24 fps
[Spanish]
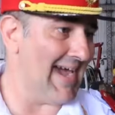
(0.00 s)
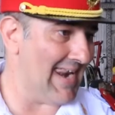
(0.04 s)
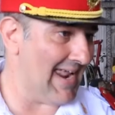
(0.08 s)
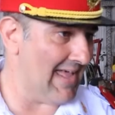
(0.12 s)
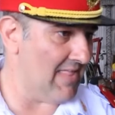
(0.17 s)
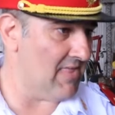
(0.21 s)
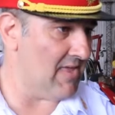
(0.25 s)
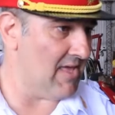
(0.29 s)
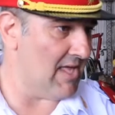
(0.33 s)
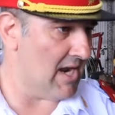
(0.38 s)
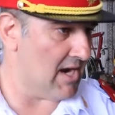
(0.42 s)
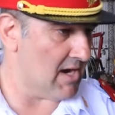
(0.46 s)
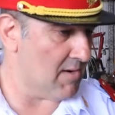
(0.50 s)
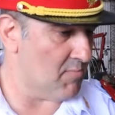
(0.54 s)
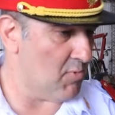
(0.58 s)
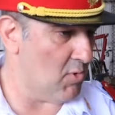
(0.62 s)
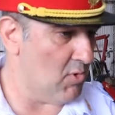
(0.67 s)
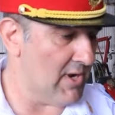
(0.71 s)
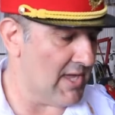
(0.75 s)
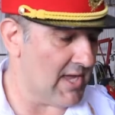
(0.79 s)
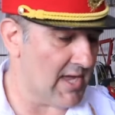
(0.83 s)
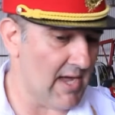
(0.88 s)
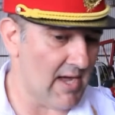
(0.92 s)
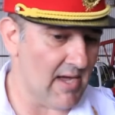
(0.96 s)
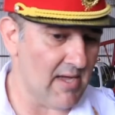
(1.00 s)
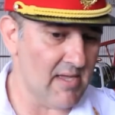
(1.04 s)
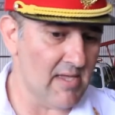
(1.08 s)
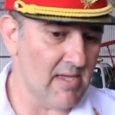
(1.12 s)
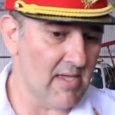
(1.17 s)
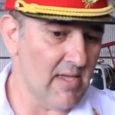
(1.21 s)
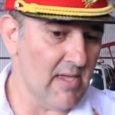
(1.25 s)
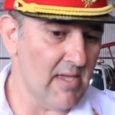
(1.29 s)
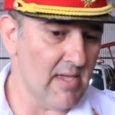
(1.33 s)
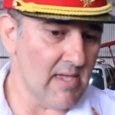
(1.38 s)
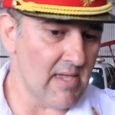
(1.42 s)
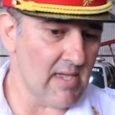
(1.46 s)
grande de la República
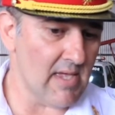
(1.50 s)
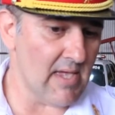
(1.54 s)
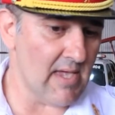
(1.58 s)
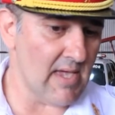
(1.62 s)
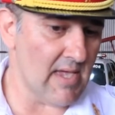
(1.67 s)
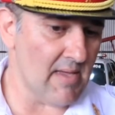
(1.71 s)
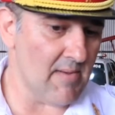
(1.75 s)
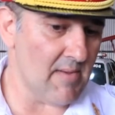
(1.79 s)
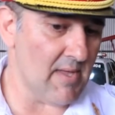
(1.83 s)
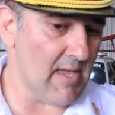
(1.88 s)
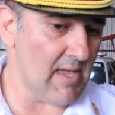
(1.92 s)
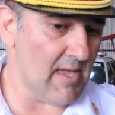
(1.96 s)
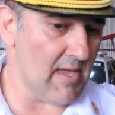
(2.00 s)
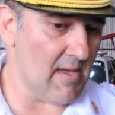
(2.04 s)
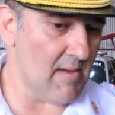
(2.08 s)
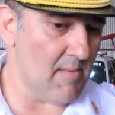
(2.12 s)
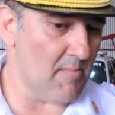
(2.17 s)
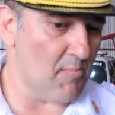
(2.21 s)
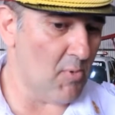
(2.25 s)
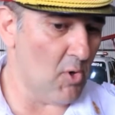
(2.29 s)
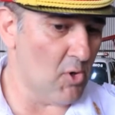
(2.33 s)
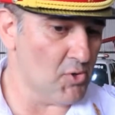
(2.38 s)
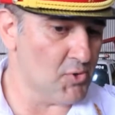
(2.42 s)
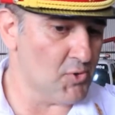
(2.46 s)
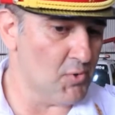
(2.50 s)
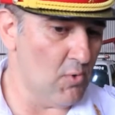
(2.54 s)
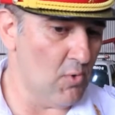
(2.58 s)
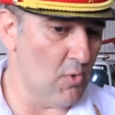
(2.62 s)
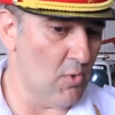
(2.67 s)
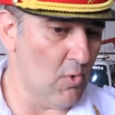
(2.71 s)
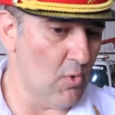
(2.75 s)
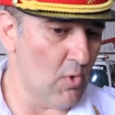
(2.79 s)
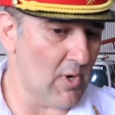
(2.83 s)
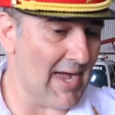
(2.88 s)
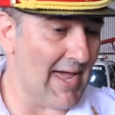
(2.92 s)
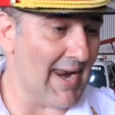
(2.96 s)
y eh, por
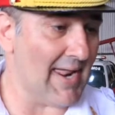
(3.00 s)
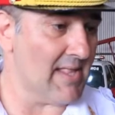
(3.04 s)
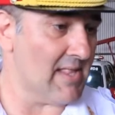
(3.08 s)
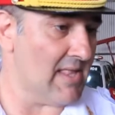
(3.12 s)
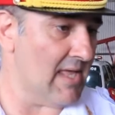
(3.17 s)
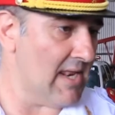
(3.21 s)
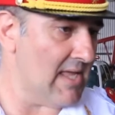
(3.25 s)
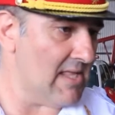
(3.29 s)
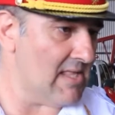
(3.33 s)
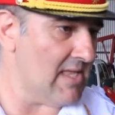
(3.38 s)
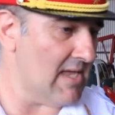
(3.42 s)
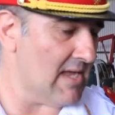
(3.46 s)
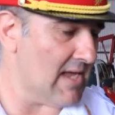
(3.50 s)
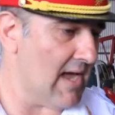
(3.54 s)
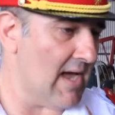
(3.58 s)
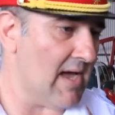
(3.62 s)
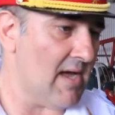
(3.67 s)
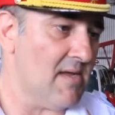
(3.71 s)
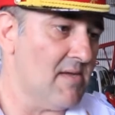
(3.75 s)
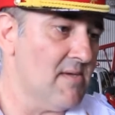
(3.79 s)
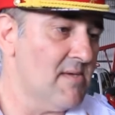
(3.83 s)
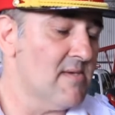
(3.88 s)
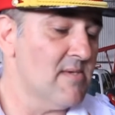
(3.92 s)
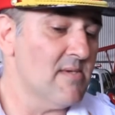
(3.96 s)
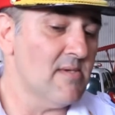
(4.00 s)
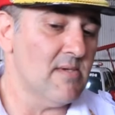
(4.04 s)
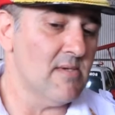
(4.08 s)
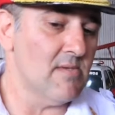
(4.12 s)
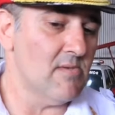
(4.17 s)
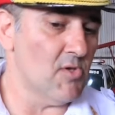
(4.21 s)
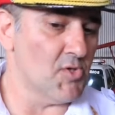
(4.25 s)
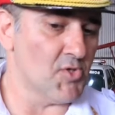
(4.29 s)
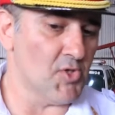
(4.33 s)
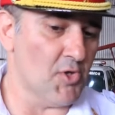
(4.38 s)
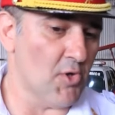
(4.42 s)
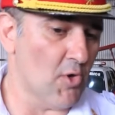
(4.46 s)
su característica
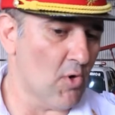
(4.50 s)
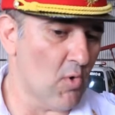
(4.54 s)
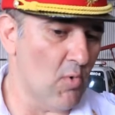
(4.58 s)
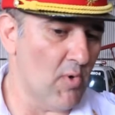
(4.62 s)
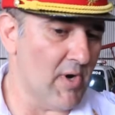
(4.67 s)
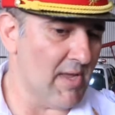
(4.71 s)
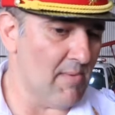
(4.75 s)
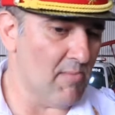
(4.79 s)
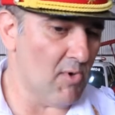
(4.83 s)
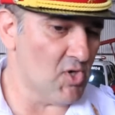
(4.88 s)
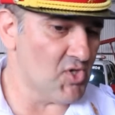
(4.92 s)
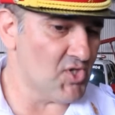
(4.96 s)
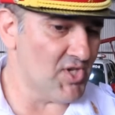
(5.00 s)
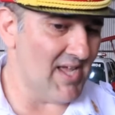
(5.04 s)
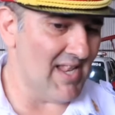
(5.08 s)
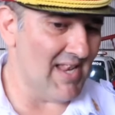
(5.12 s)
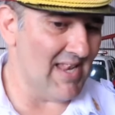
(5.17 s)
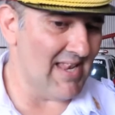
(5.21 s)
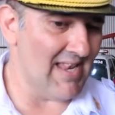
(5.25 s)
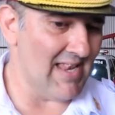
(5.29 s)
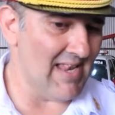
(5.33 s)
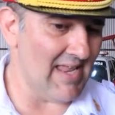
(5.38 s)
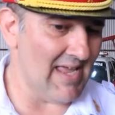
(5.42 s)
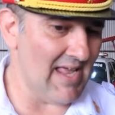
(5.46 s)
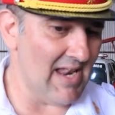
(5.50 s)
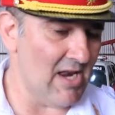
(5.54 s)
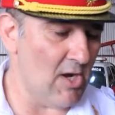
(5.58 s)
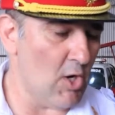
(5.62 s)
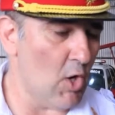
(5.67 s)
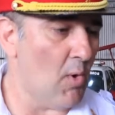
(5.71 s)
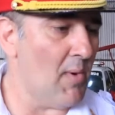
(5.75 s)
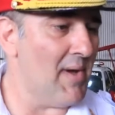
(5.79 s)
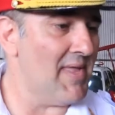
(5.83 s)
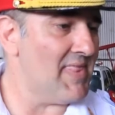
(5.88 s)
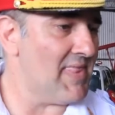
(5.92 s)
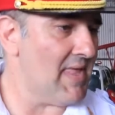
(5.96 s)
nosotros cubrimos el,
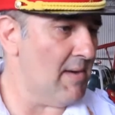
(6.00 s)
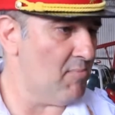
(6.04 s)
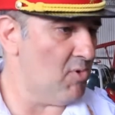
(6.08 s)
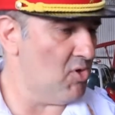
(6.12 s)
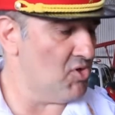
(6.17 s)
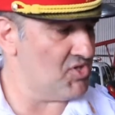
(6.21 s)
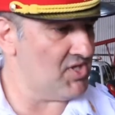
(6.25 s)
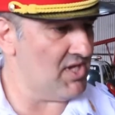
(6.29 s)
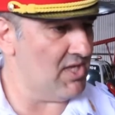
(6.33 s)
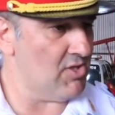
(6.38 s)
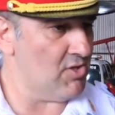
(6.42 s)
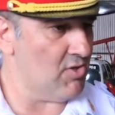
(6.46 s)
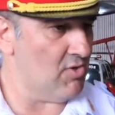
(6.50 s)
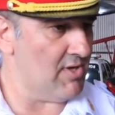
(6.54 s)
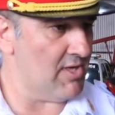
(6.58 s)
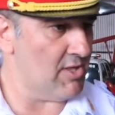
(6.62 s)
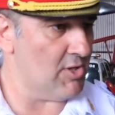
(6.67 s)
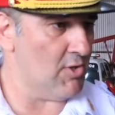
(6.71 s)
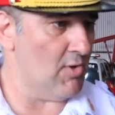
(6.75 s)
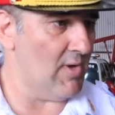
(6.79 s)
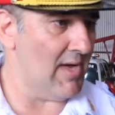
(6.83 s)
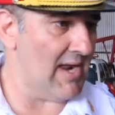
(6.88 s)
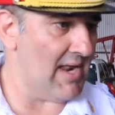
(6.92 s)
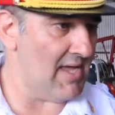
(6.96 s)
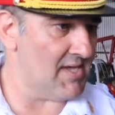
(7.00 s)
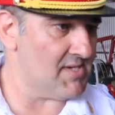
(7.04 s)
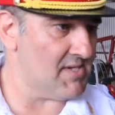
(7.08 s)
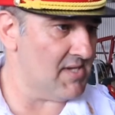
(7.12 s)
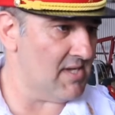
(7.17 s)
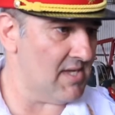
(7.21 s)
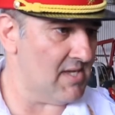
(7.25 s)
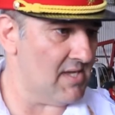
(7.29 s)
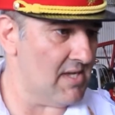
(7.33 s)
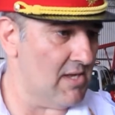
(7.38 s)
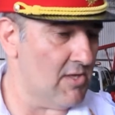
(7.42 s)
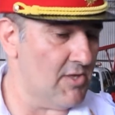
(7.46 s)
90%
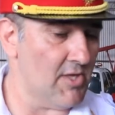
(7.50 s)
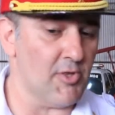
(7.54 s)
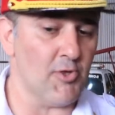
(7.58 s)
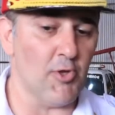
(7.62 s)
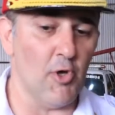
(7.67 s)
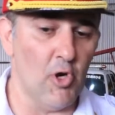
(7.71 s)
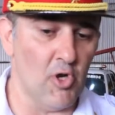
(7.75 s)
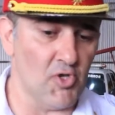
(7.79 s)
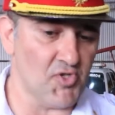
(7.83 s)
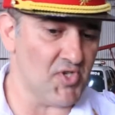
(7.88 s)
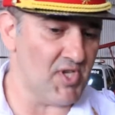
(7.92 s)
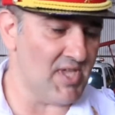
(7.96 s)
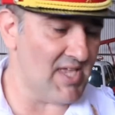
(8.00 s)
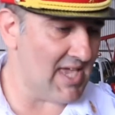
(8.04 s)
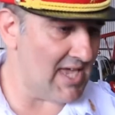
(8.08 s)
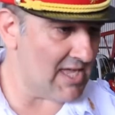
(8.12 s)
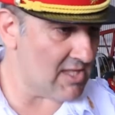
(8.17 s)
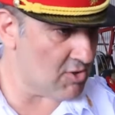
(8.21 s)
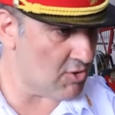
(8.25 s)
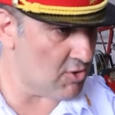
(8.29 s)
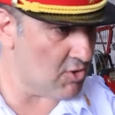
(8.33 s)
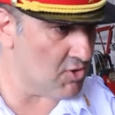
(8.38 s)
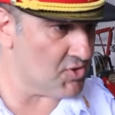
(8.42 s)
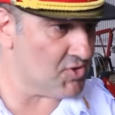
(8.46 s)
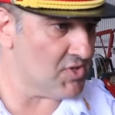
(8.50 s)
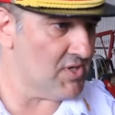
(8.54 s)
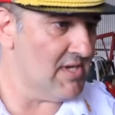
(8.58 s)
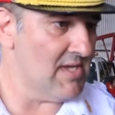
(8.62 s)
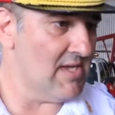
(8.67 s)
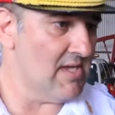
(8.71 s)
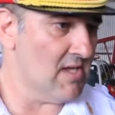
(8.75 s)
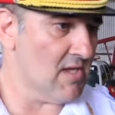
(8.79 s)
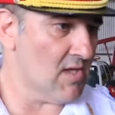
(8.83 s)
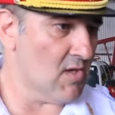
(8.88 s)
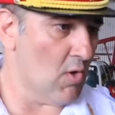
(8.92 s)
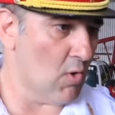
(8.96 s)
de, de todos los siniestros
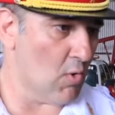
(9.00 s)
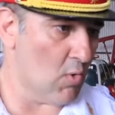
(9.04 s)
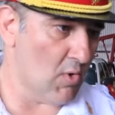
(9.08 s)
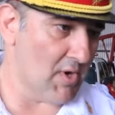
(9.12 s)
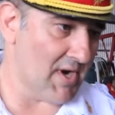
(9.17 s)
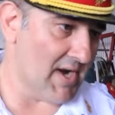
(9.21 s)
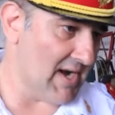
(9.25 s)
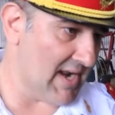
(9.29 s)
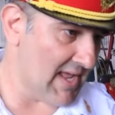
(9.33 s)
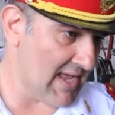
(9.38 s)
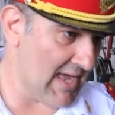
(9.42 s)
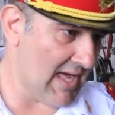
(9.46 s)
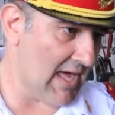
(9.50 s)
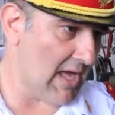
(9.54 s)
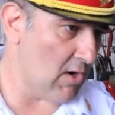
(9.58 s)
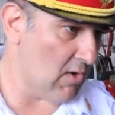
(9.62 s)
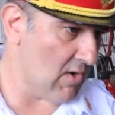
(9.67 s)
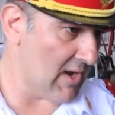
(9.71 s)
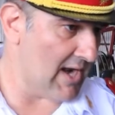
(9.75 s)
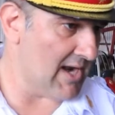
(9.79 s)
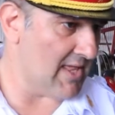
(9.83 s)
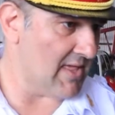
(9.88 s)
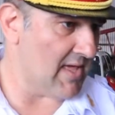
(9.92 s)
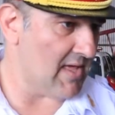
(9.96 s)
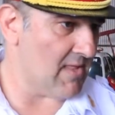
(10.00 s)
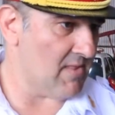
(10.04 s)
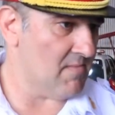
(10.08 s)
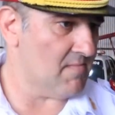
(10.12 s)
que ocurren en cada localidad.